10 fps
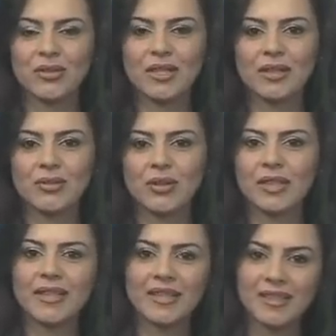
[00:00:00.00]
دراسته
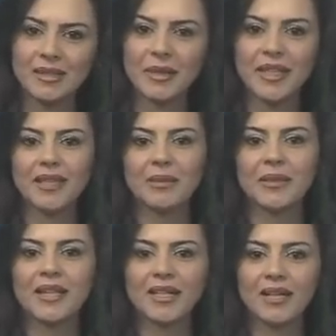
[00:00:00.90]
الخدعه السينمائيه
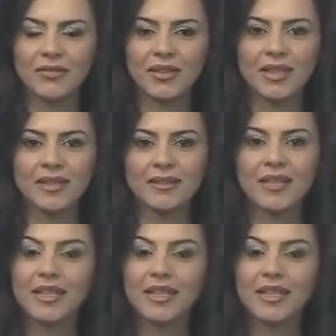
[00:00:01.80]
بناء الخلفيات